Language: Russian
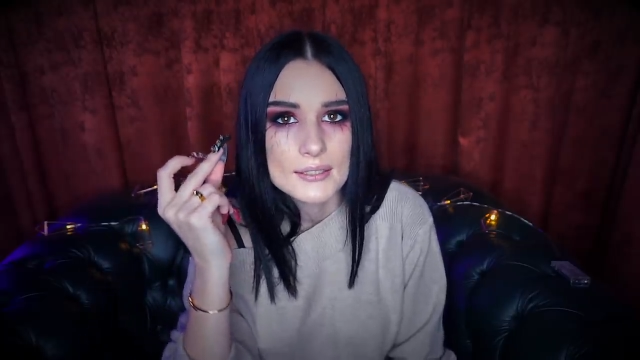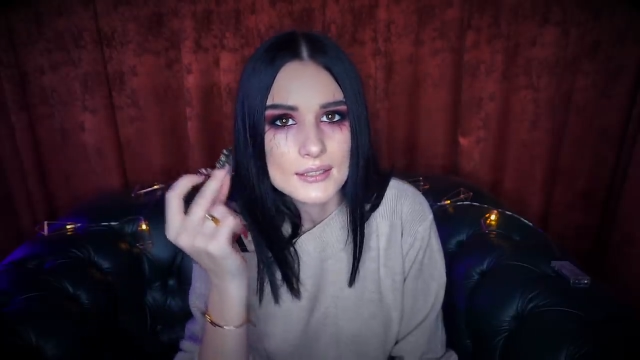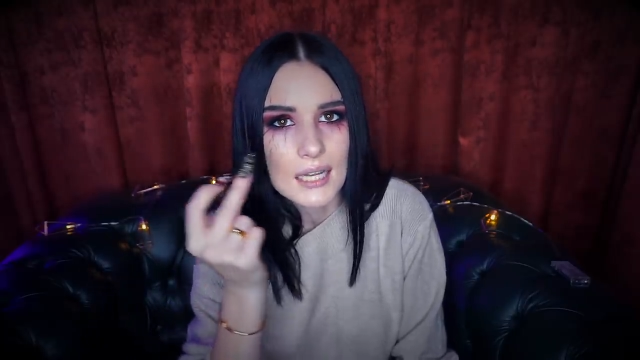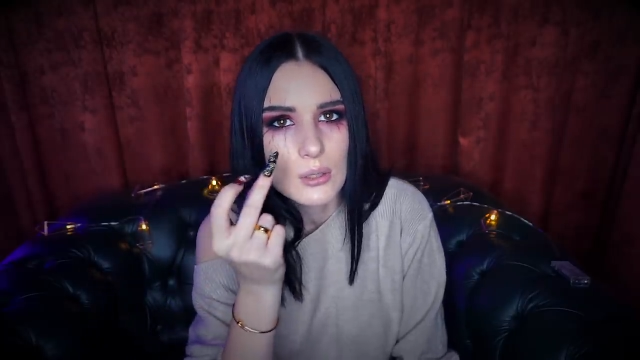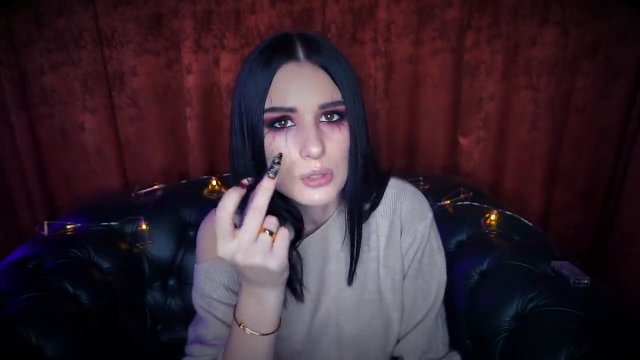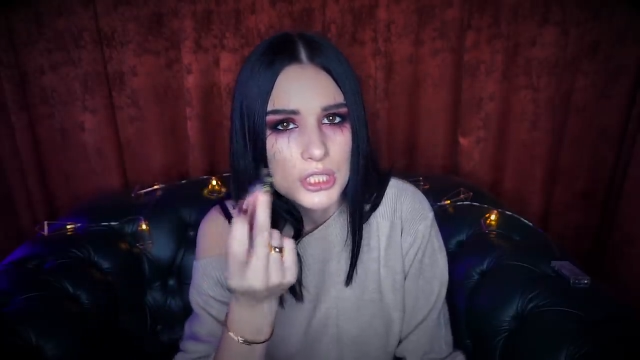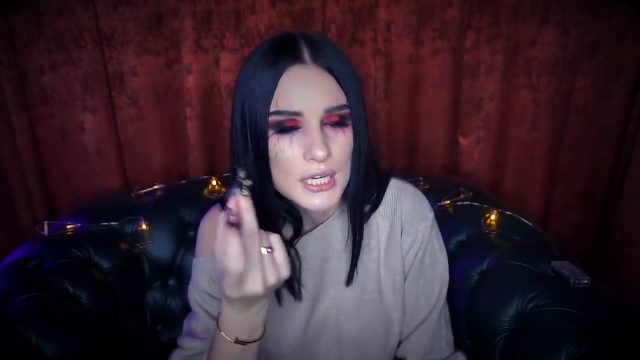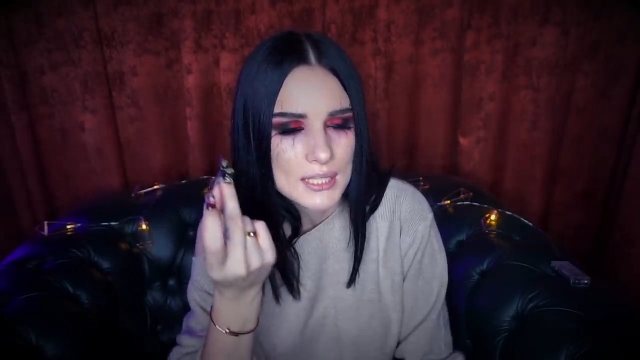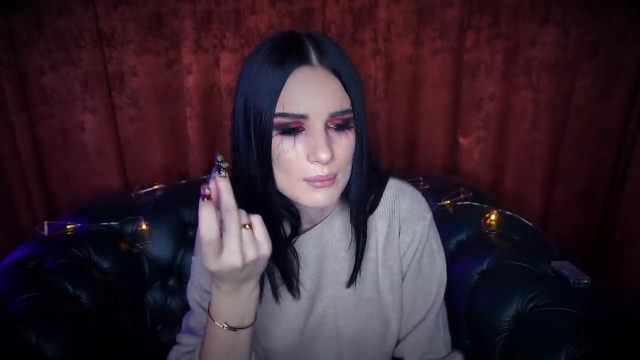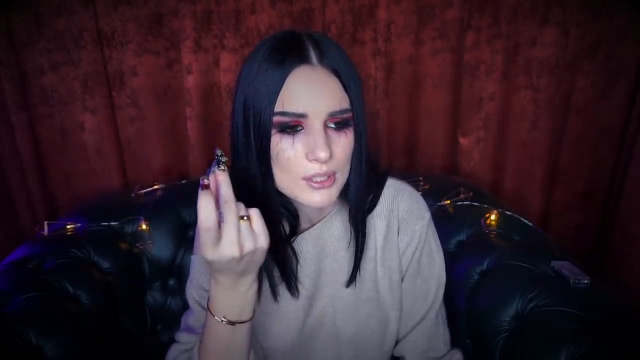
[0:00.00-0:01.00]
стали уже
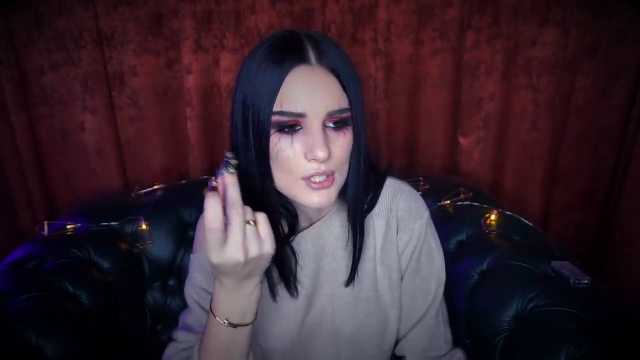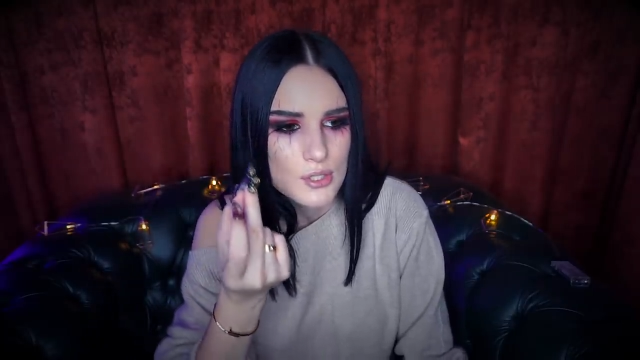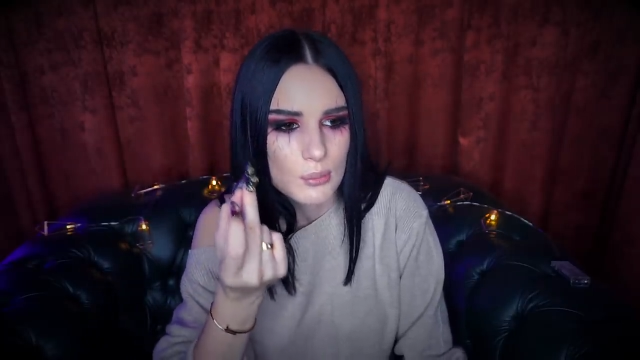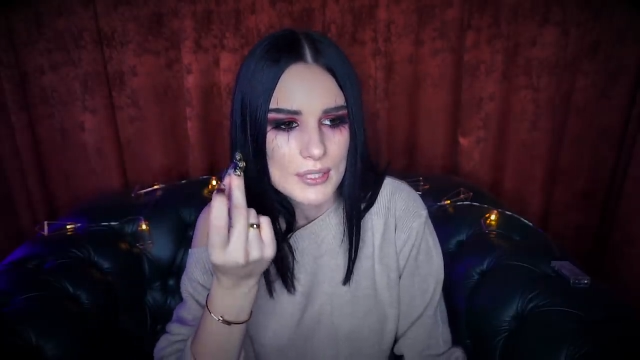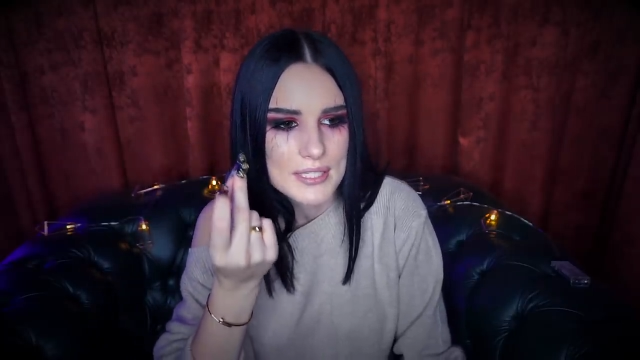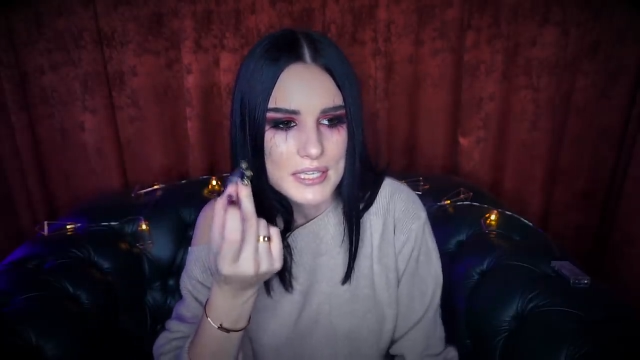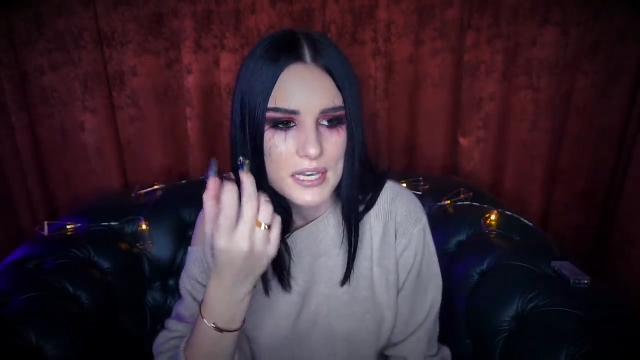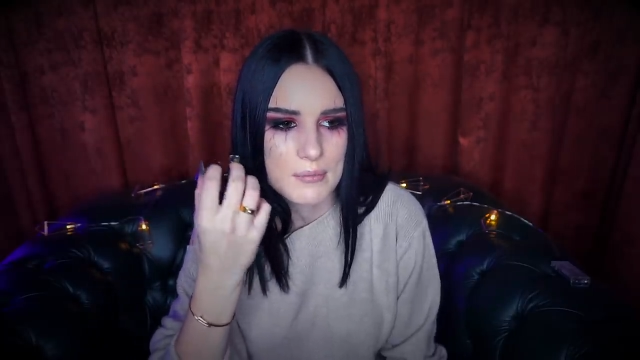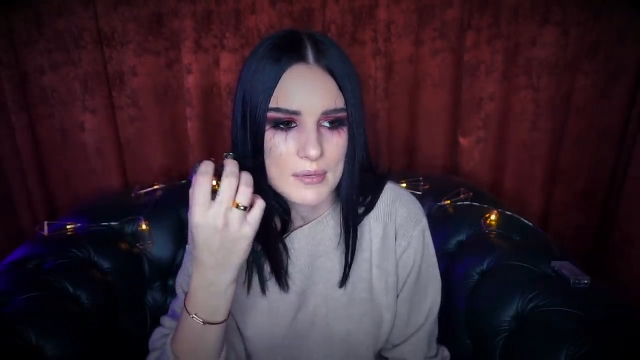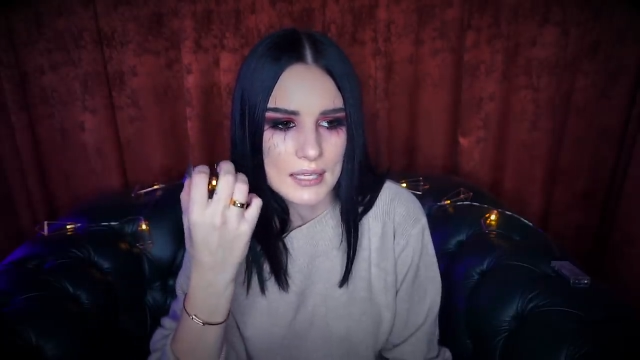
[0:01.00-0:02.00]
какими-то
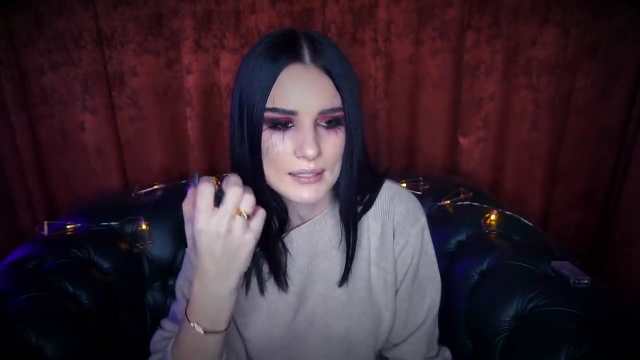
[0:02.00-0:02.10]
темно-серыми.